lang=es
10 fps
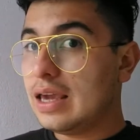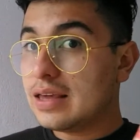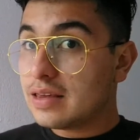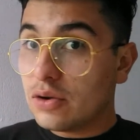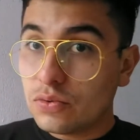
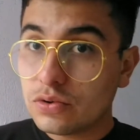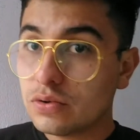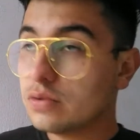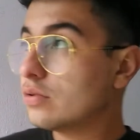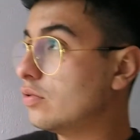Ese
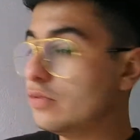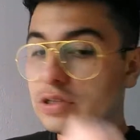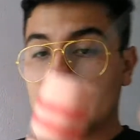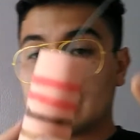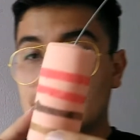1, como
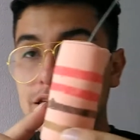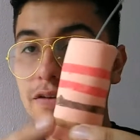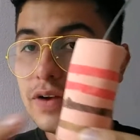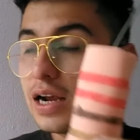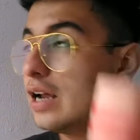es la tercera
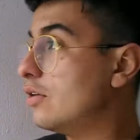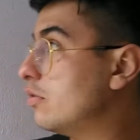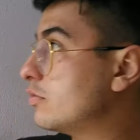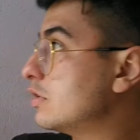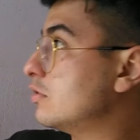franja, lo
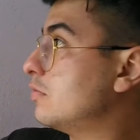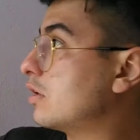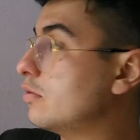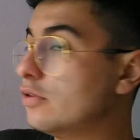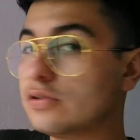vamos a
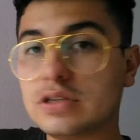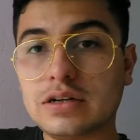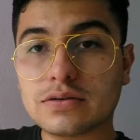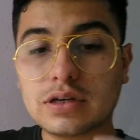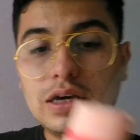tomar como los
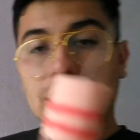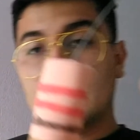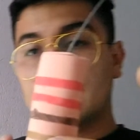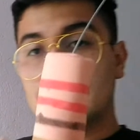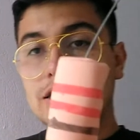ceros,
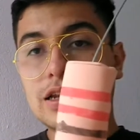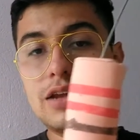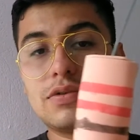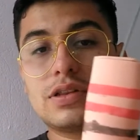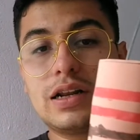es decir que
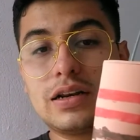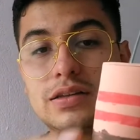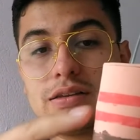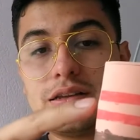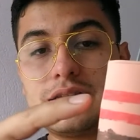nuestra
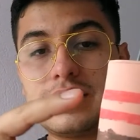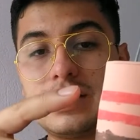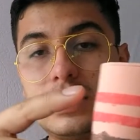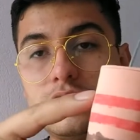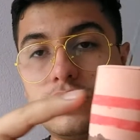resistencia es
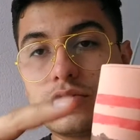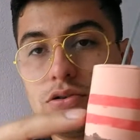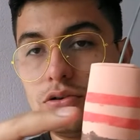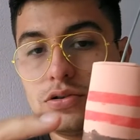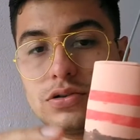de 2,
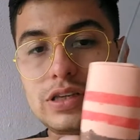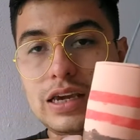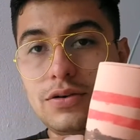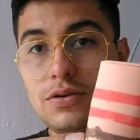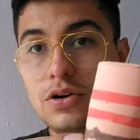2,
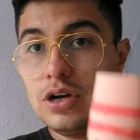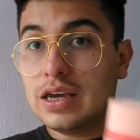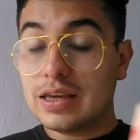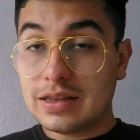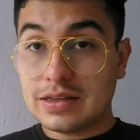0,
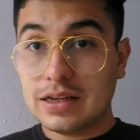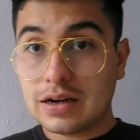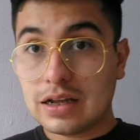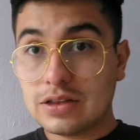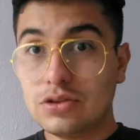es
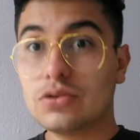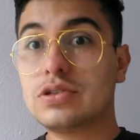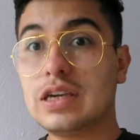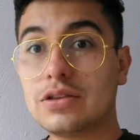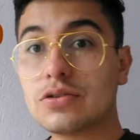decir,
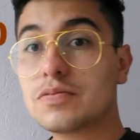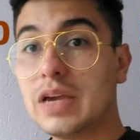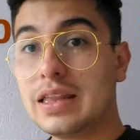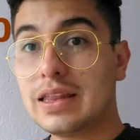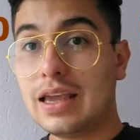
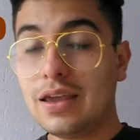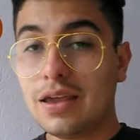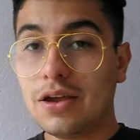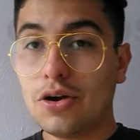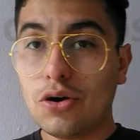220
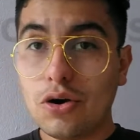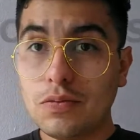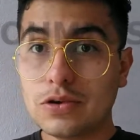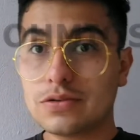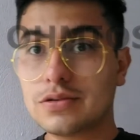
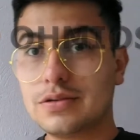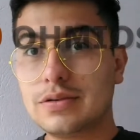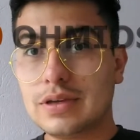ohmios.